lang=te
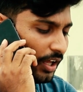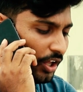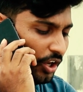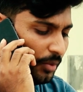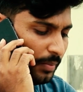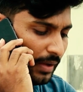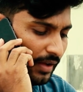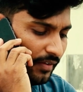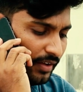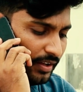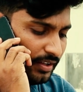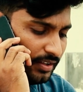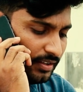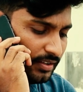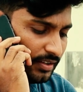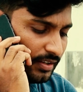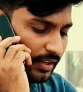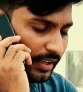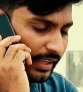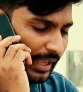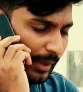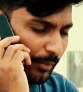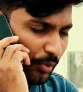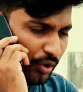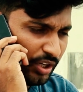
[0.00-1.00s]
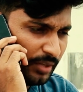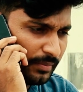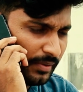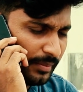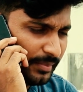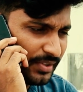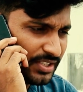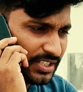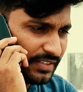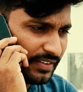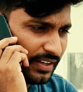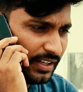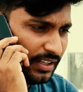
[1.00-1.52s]
హలో బావా నాకు అమౌంట్ ఏం
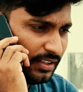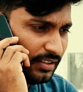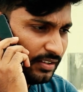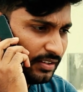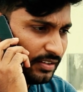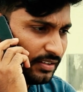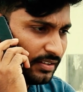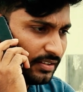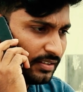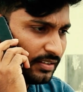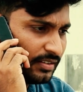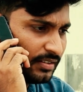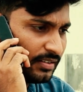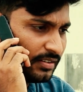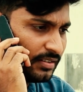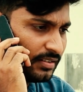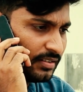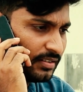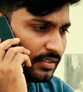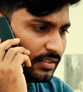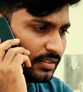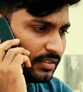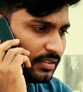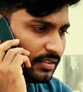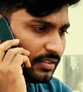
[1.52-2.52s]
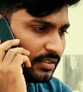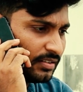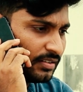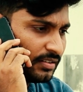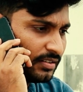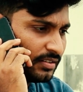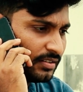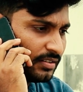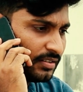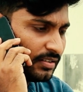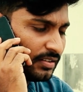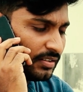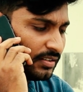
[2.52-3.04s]
పంపించావా లేదురా
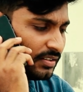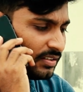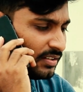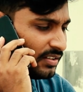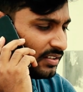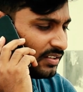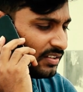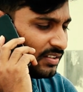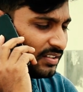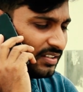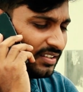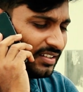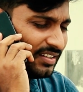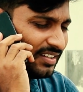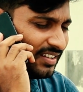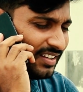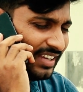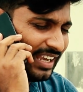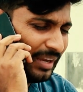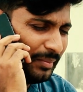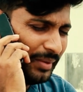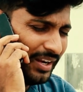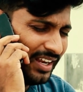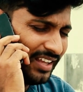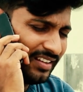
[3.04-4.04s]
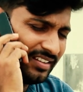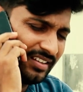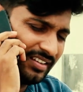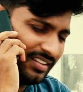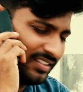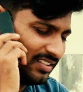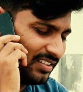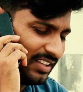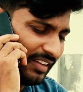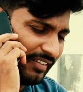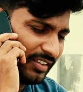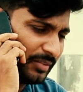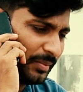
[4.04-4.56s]
ఏమైంది ఏం లేదులే
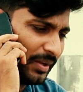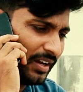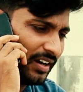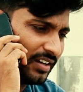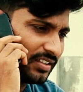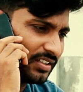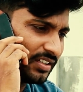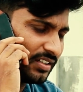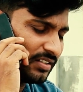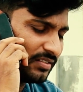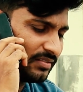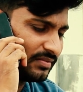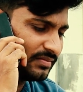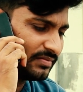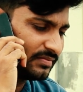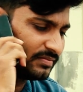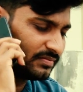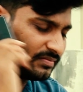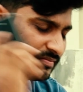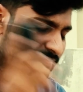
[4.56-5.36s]
తర్వాత మాట్లాడతాను